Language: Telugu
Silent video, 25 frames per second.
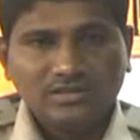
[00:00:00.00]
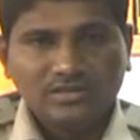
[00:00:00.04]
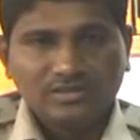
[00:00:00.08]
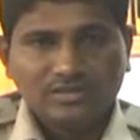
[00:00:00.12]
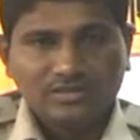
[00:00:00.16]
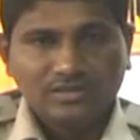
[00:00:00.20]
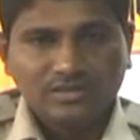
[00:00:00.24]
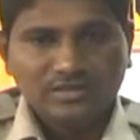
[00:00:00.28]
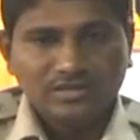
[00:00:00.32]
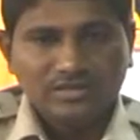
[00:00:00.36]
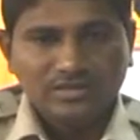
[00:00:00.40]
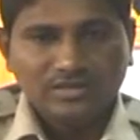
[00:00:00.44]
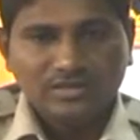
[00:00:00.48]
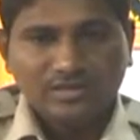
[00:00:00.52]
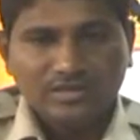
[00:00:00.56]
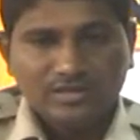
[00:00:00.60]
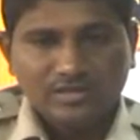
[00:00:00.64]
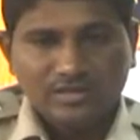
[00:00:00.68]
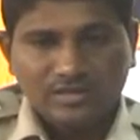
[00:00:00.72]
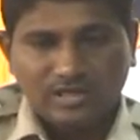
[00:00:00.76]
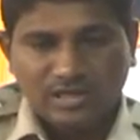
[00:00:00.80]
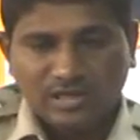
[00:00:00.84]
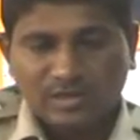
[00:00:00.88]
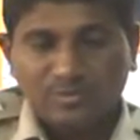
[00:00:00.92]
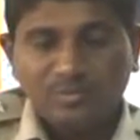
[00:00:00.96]
ఈ
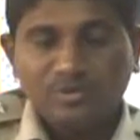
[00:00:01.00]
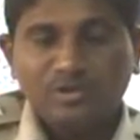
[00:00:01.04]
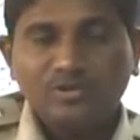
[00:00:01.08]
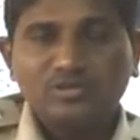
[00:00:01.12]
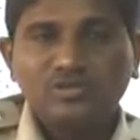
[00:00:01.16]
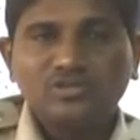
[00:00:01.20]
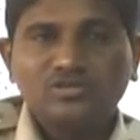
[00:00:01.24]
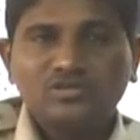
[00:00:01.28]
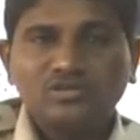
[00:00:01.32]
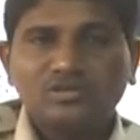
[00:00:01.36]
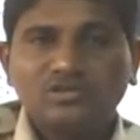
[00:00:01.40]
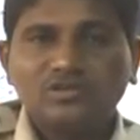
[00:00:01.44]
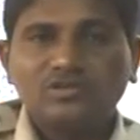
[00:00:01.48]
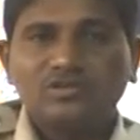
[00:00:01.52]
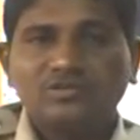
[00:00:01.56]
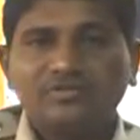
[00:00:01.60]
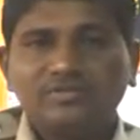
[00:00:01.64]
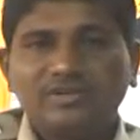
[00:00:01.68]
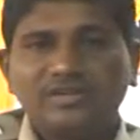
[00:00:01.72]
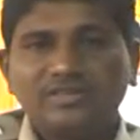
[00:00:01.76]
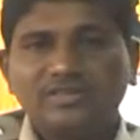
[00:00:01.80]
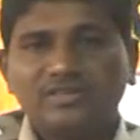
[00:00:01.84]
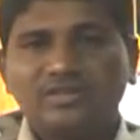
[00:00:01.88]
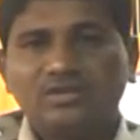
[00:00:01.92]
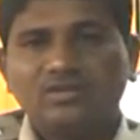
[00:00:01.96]
అదుపులోకి తీసుకున్నటువంటి
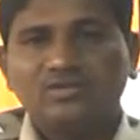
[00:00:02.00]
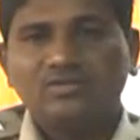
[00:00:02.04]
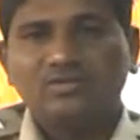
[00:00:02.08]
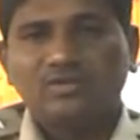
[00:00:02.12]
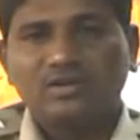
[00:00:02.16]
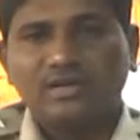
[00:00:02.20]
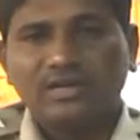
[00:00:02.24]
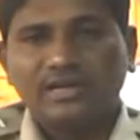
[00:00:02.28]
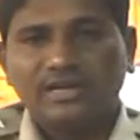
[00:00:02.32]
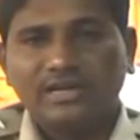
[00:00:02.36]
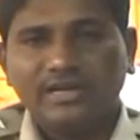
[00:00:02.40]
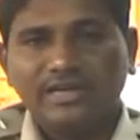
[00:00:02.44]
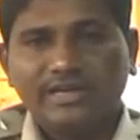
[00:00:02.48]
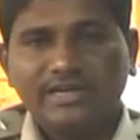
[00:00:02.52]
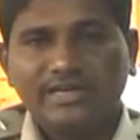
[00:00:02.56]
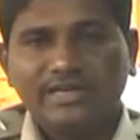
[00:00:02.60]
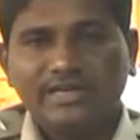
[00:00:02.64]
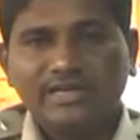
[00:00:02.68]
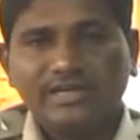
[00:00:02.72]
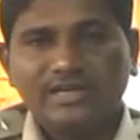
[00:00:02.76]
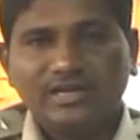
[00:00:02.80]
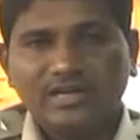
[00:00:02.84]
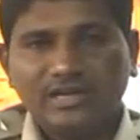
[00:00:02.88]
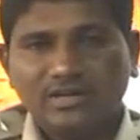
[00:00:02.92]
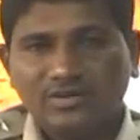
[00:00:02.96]
వ్యక్తులు ఒక లేడీ
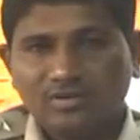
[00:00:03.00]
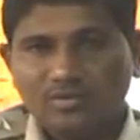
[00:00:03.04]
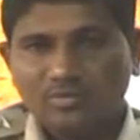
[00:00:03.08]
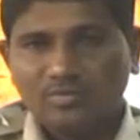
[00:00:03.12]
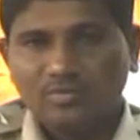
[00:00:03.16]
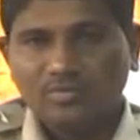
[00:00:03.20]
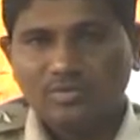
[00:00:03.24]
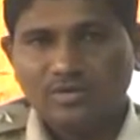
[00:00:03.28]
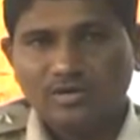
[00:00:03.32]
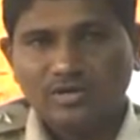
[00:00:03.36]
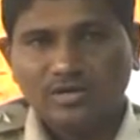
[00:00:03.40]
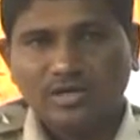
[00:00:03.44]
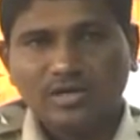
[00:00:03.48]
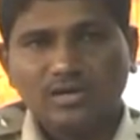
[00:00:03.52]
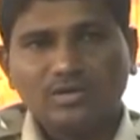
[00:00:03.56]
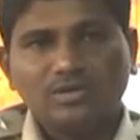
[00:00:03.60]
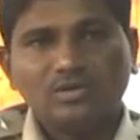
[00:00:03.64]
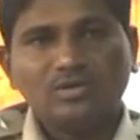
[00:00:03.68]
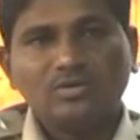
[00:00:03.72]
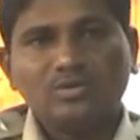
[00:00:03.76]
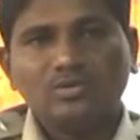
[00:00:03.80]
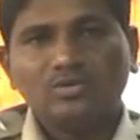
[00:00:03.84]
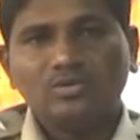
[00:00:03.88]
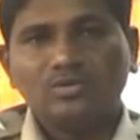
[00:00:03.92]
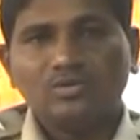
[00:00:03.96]
నలుగురు
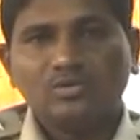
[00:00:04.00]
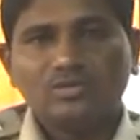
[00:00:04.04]
నలుగురు